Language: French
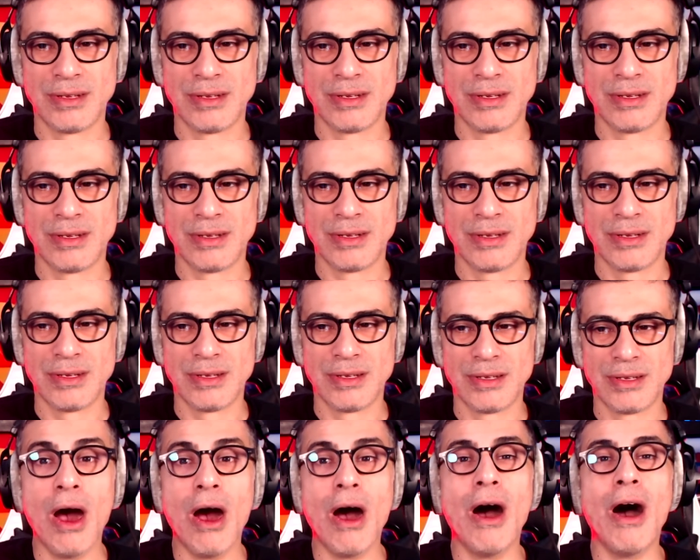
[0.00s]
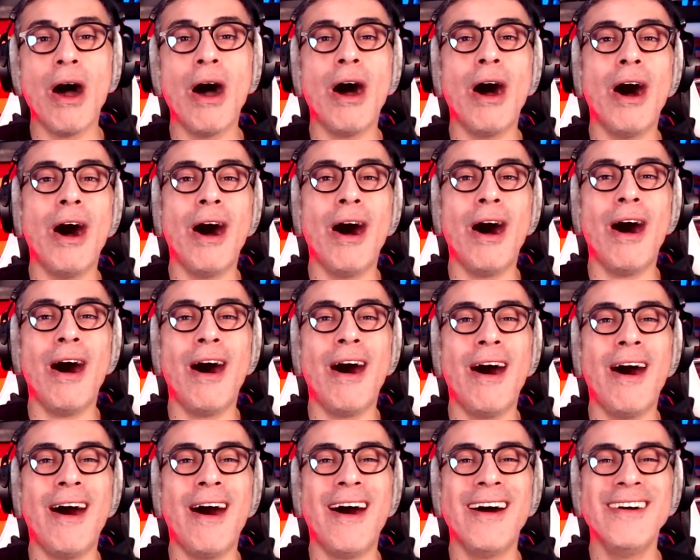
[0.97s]
Pétasse
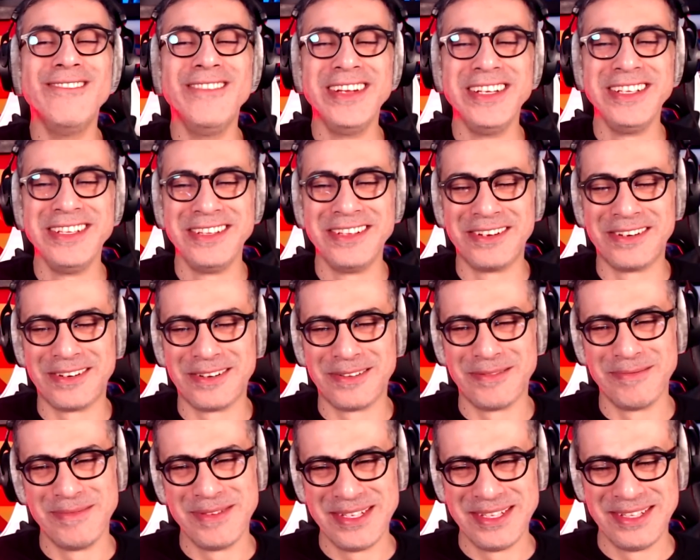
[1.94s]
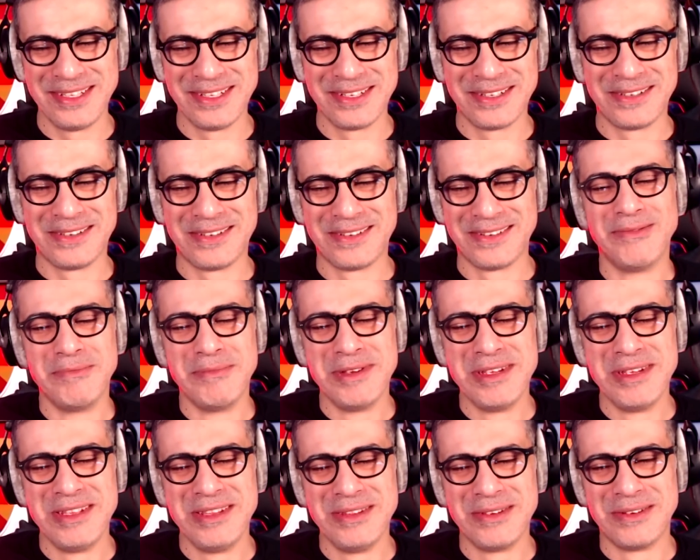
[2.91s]
Oh Mais non, mais non,
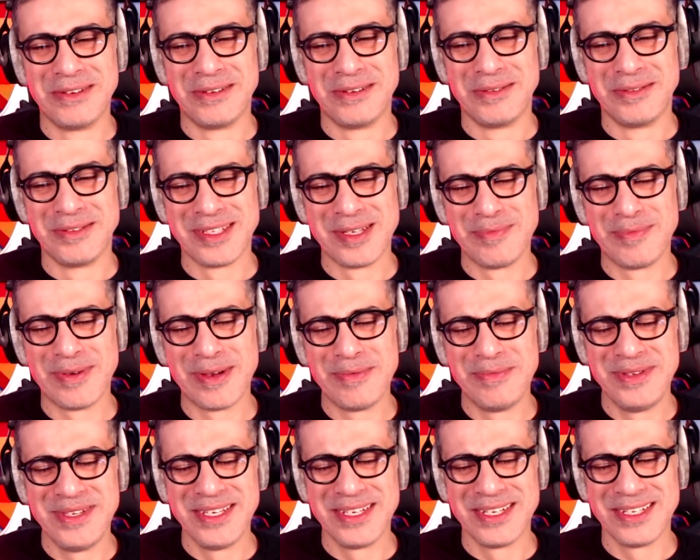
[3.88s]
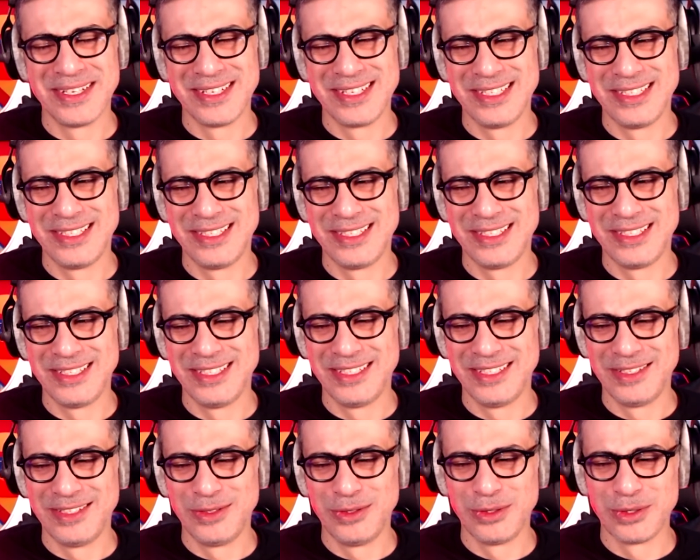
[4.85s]
mais non, c'est pas bien,
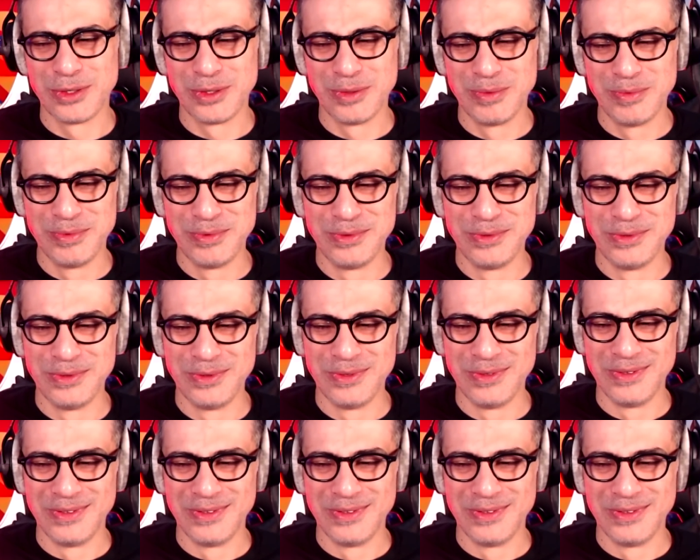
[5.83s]
Jessie, jusqu'au bout.